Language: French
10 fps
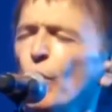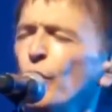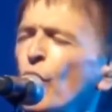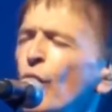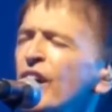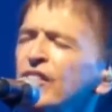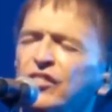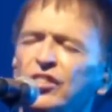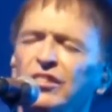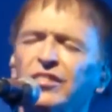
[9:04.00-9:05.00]
rend d'ailleurs que
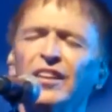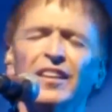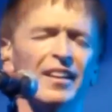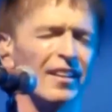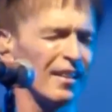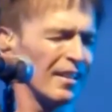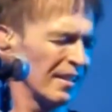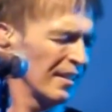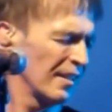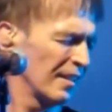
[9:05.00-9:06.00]
plus de valeur
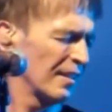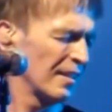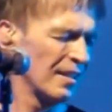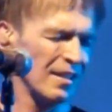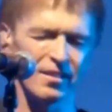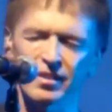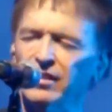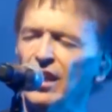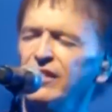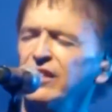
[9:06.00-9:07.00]
au moment euh,
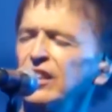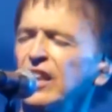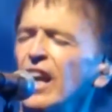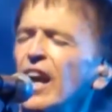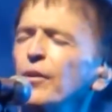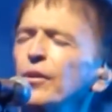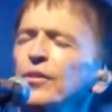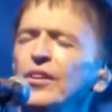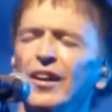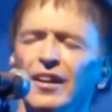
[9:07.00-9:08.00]
euh a
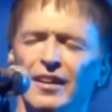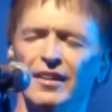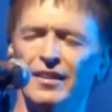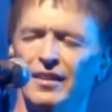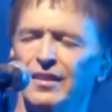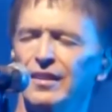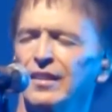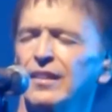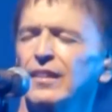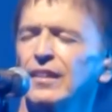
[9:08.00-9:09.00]
cappella où on fait une
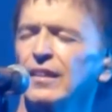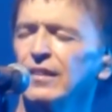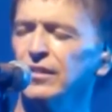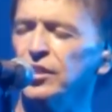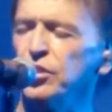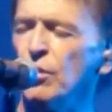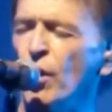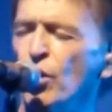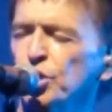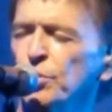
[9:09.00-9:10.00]
polyphonie comme ça.
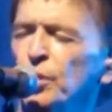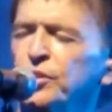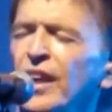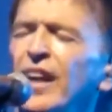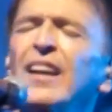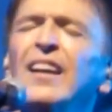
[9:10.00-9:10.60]
Et là, les gens sont